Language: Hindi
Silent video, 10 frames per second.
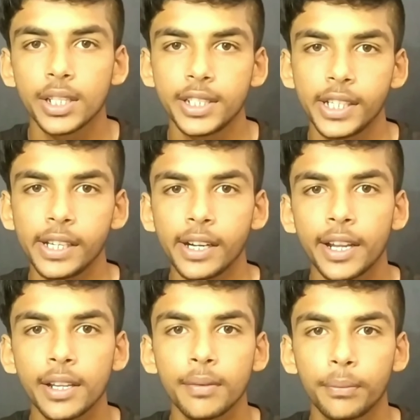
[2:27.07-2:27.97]
ये
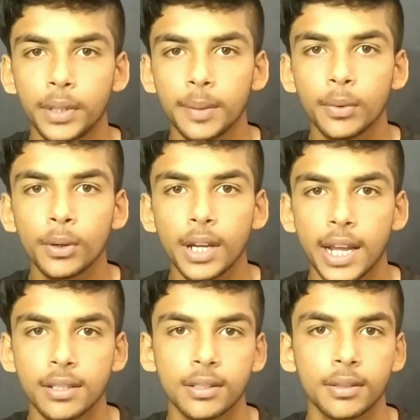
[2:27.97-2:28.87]
रही Vivo
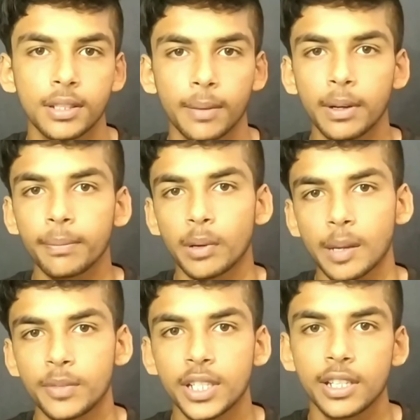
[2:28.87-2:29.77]
S7
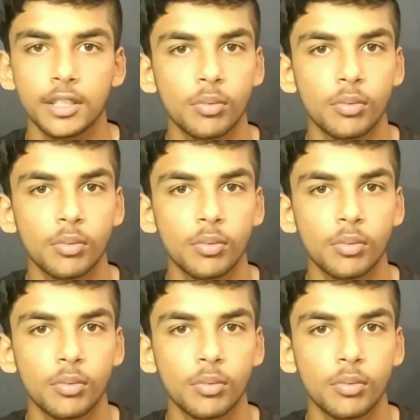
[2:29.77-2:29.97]
5G